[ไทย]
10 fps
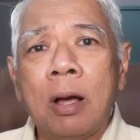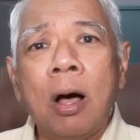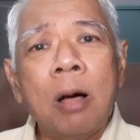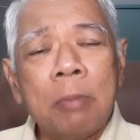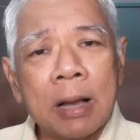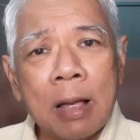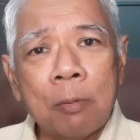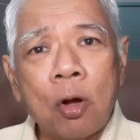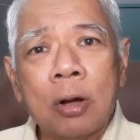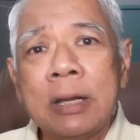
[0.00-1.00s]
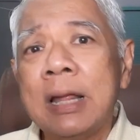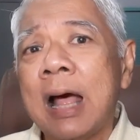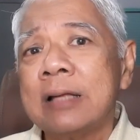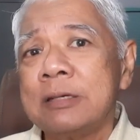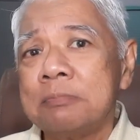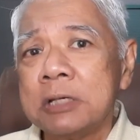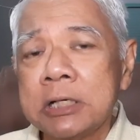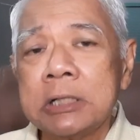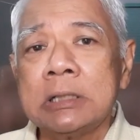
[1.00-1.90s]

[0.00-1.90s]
ข้อบังคับข้อที่ห้าสิบเอ็ด